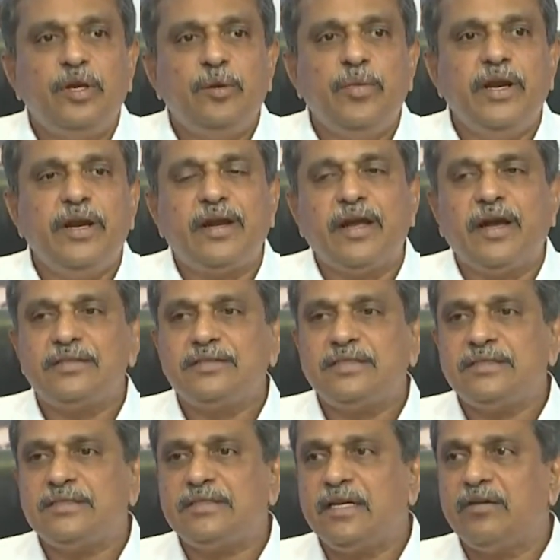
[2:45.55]
ఇమ్మీడియట్
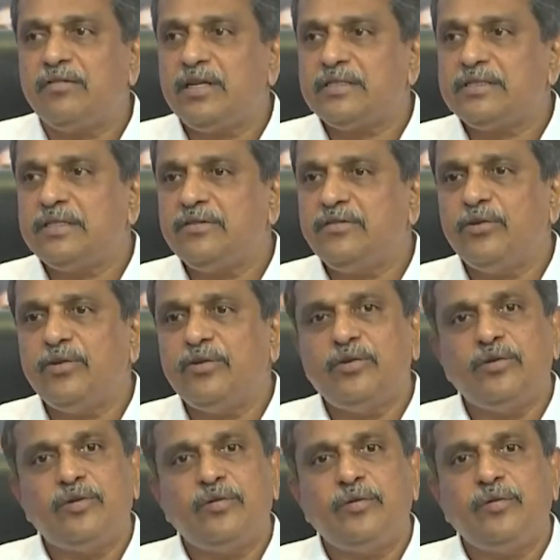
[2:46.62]
ఆన్సర్స్ రావాల్సినవో
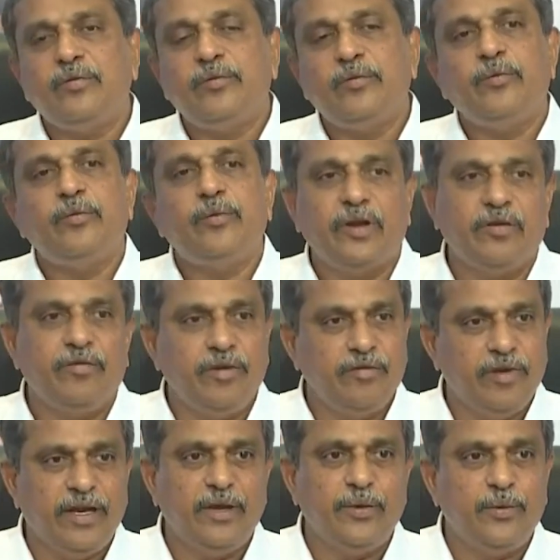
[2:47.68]
ఉన్నవి
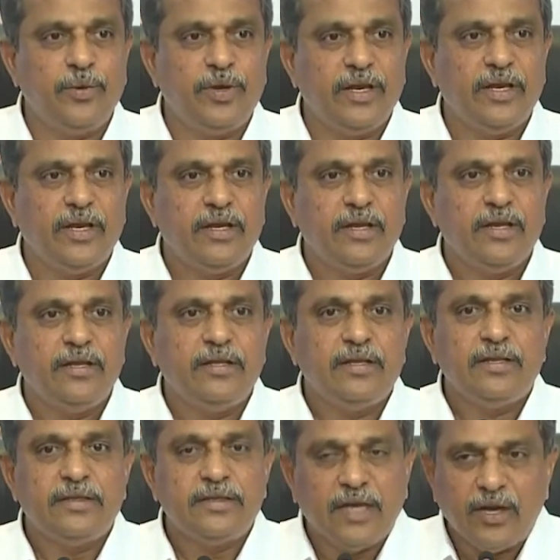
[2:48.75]
వేరే ఉంటాయి
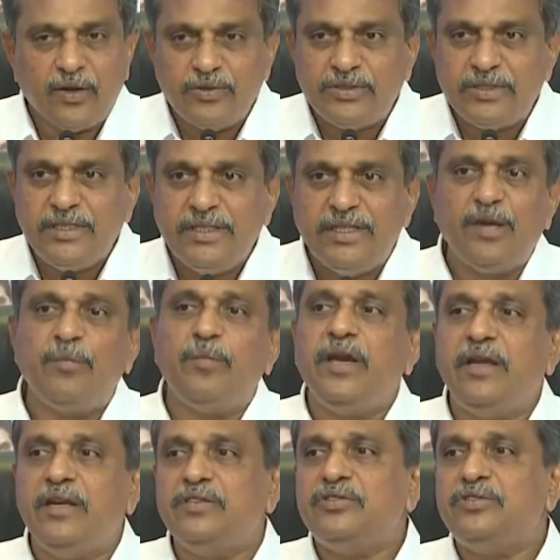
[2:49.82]
దాని నుంచి ఇదే
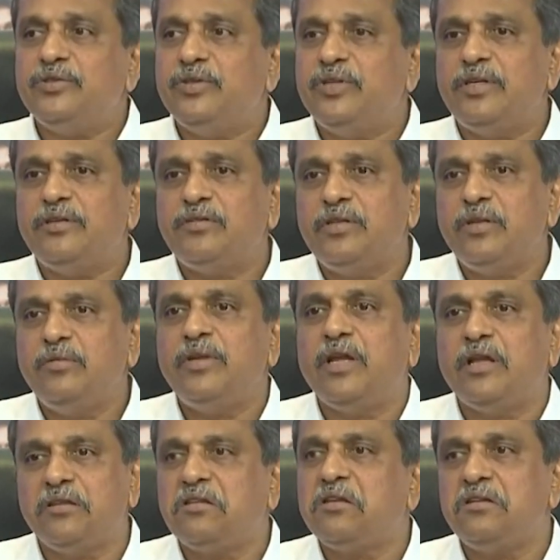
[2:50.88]
మెయిన్ ఇష్యూ అన్నట్టు దీని మీద
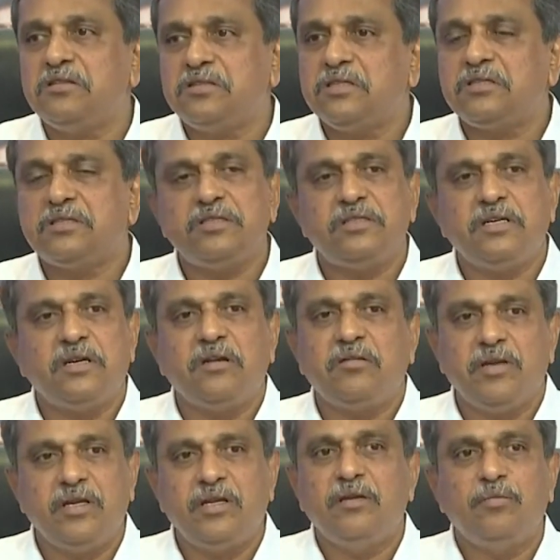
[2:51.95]
అంత డిస్కషన్ జరగడం
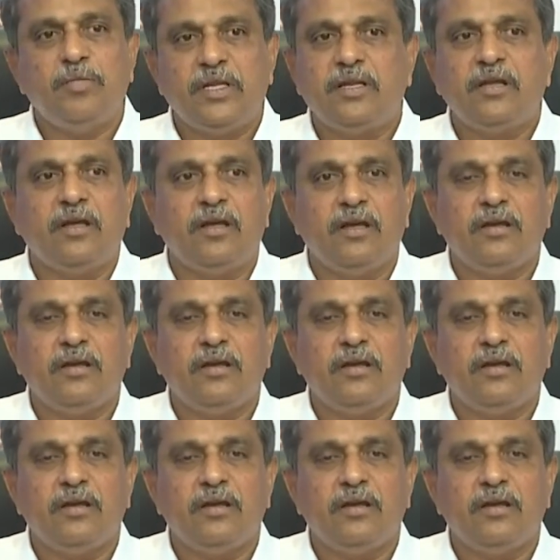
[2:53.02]
అనేది పెద్ద